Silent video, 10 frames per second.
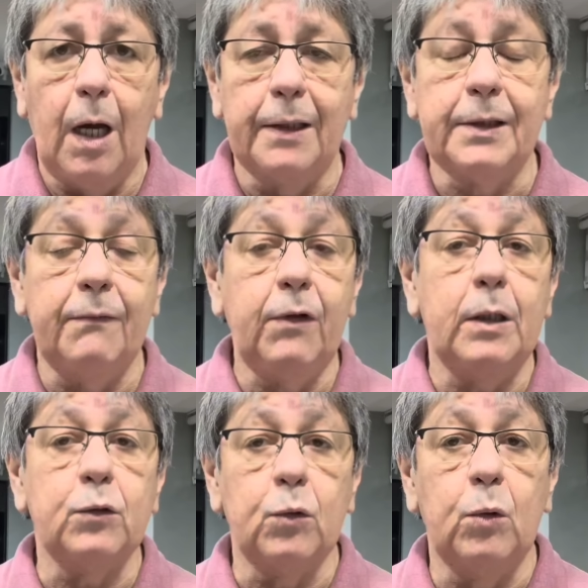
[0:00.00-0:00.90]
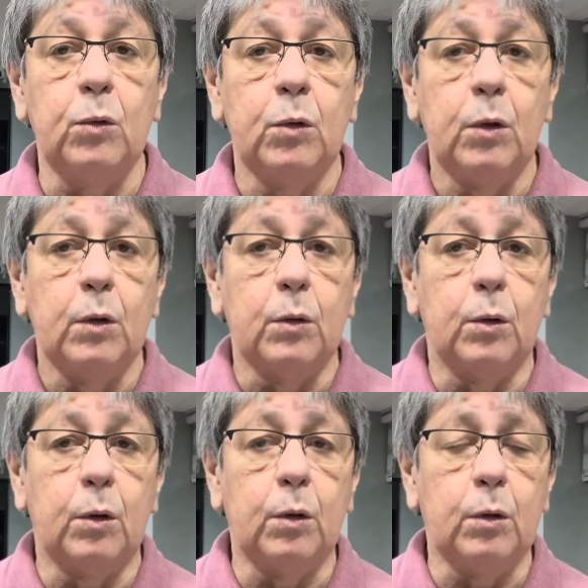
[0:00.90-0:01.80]
até viajou
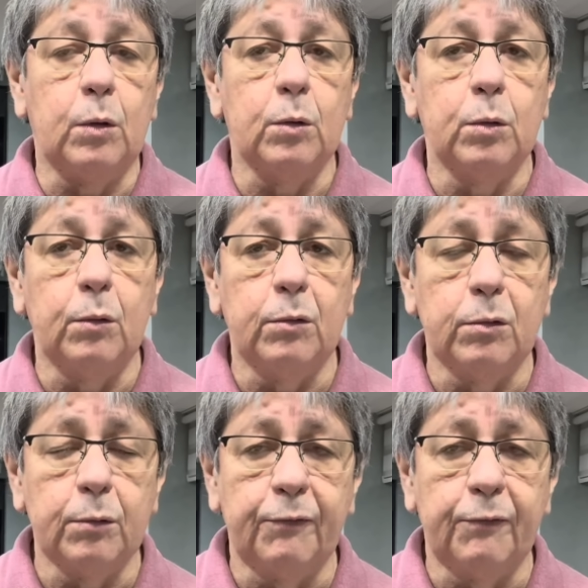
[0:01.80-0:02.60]
com o